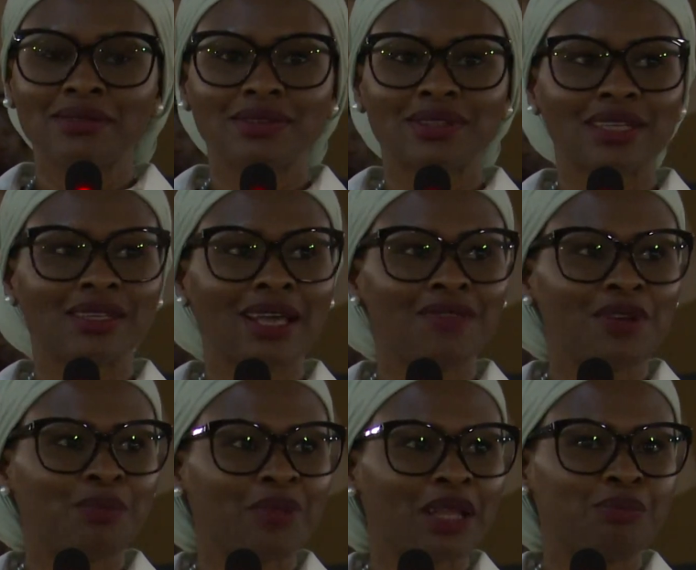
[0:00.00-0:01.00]
Je n'avais
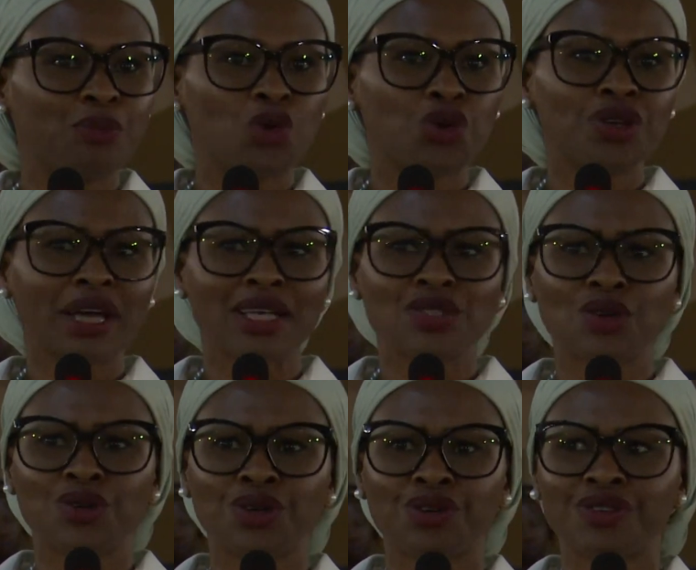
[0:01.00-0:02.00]
peut-être aucune raison
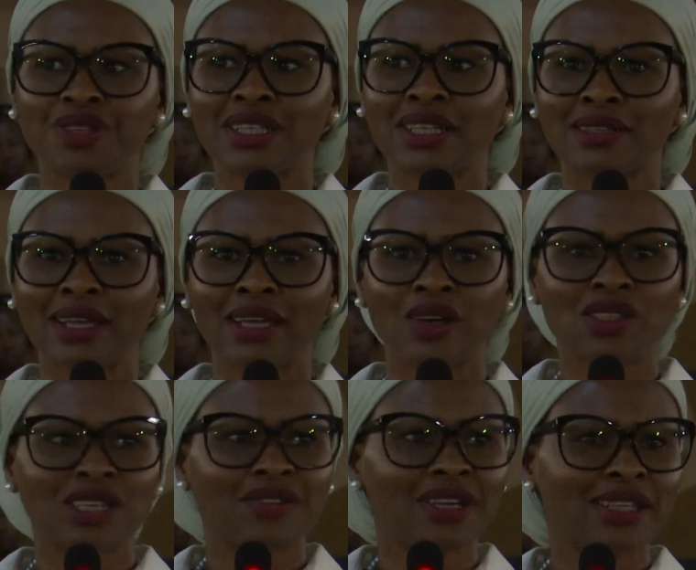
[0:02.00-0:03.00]
de revenir. D'ailleurs,
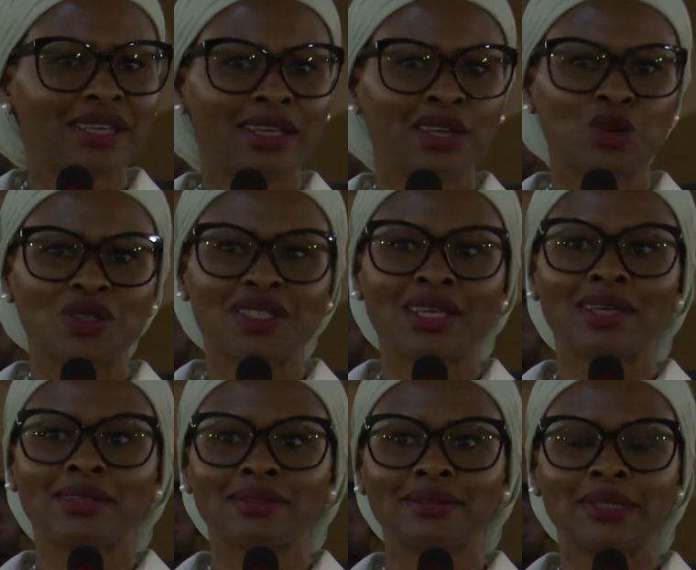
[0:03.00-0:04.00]
j'avais été déconseillée.